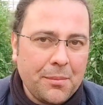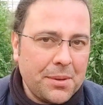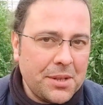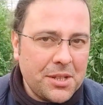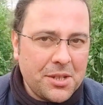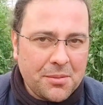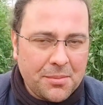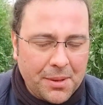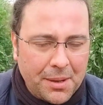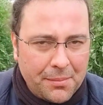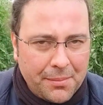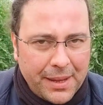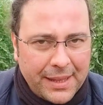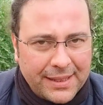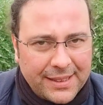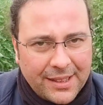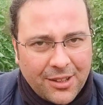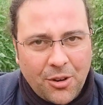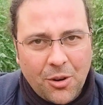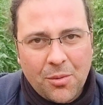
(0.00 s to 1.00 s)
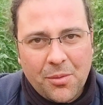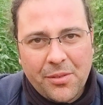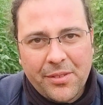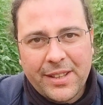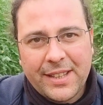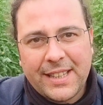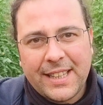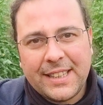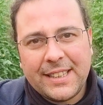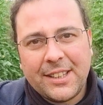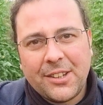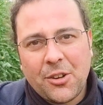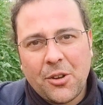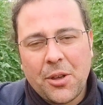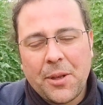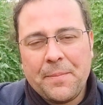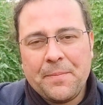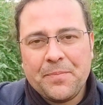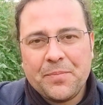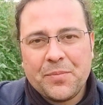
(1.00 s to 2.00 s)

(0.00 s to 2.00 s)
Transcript: principalmente come vedete noi